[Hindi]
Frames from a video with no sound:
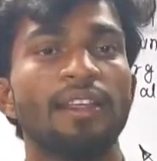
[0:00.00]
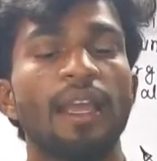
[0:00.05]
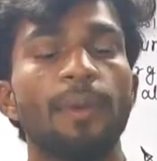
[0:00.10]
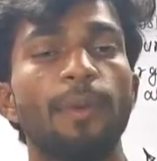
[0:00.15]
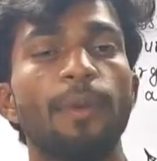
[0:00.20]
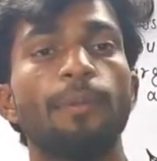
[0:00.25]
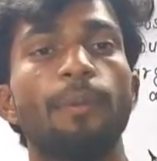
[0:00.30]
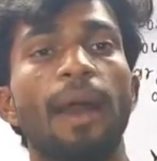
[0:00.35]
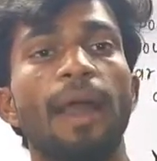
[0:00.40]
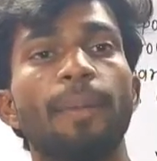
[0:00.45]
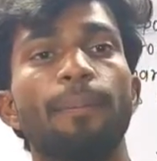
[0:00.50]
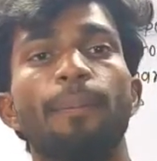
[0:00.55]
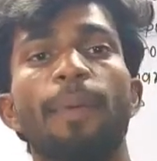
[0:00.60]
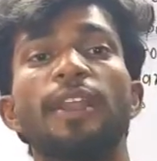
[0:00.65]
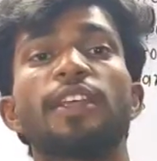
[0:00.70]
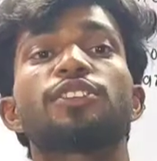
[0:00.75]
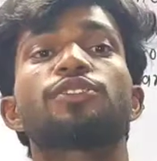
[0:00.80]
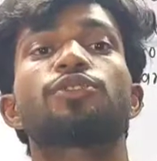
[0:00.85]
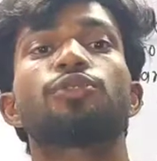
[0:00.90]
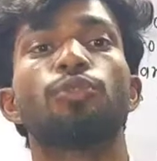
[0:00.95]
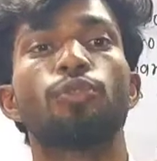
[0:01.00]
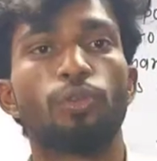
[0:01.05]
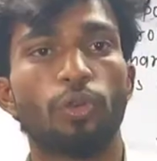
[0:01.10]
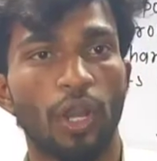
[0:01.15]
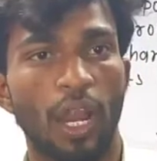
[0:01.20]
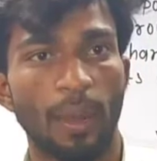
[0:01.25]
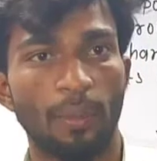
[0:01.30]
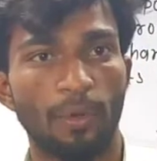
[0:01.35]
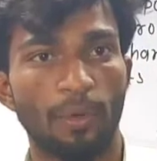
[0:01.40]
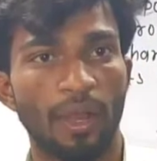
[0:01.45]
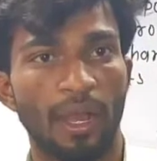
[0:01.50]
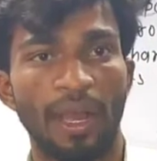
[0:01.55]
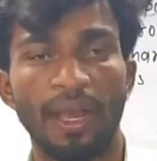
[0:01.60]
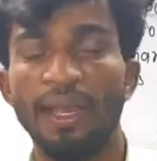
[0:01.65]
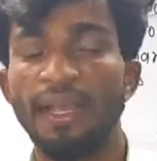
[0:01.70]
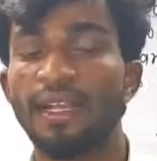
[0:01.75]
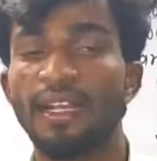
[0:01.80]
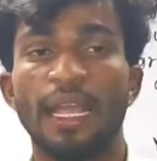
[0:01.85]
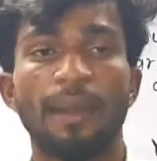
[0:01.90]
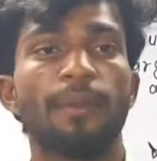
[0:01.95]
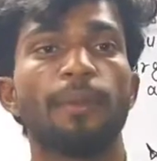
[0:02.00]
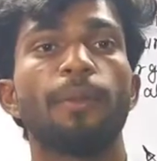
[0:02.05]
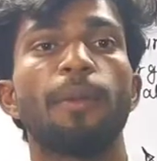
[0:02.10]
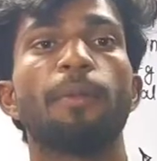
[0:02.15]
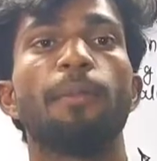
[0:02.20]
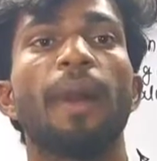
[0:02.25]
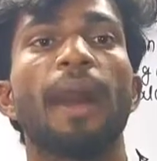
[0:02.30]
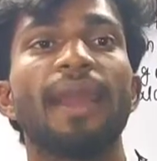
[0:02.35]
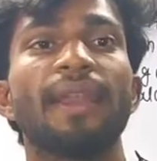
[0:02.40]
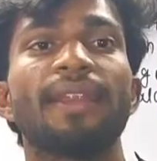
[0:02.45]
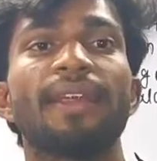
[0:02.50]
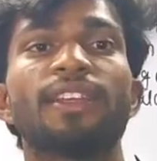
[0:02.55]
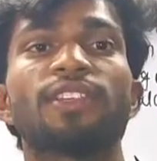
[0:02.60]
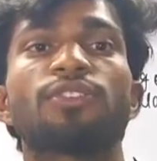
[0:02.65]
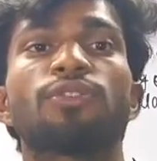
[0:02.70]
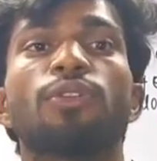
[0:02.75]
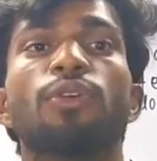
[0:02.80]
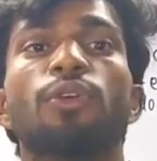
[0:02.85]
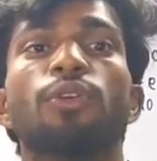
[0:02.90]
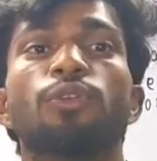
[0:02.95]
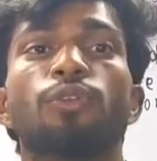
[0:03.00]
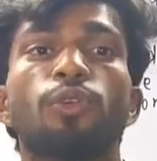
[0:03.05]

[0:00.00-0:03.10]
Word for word: या फिर प्लस टू कुलाम होगा कभी भी माइनस